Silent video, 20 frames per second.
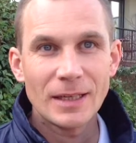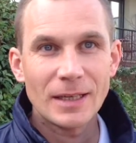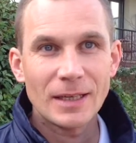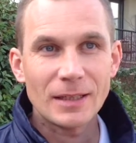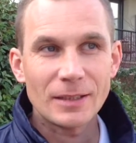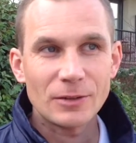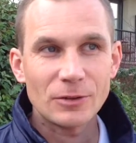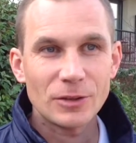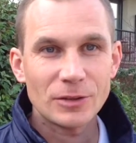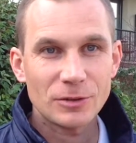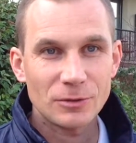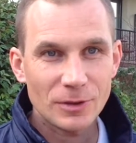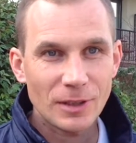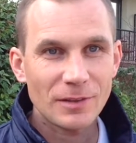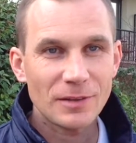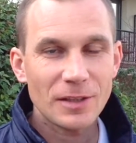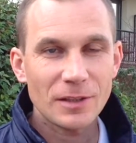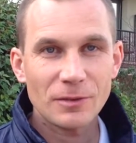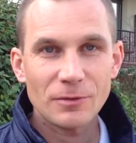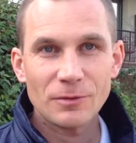А, то есть у
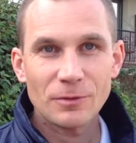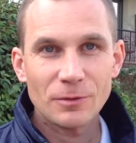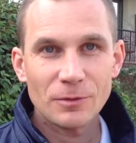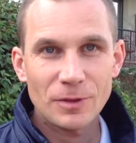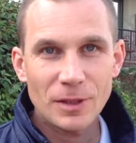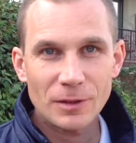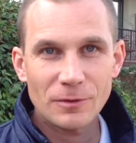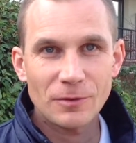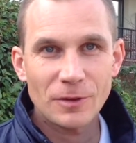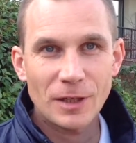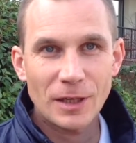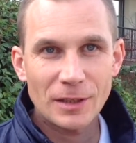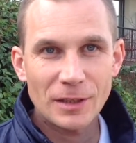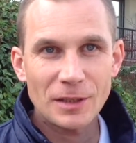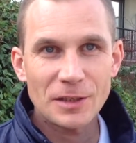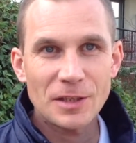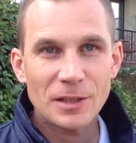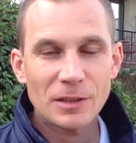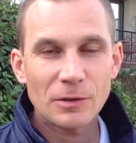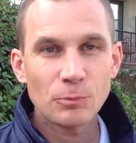нас нет, нет
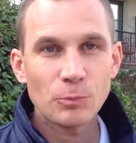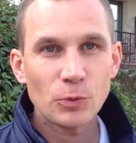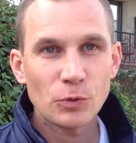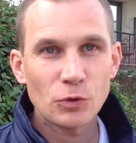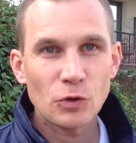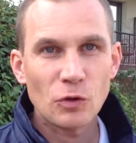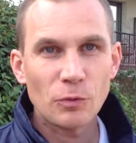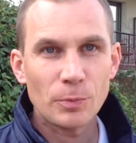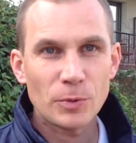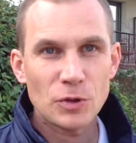выходных, нет отпусков.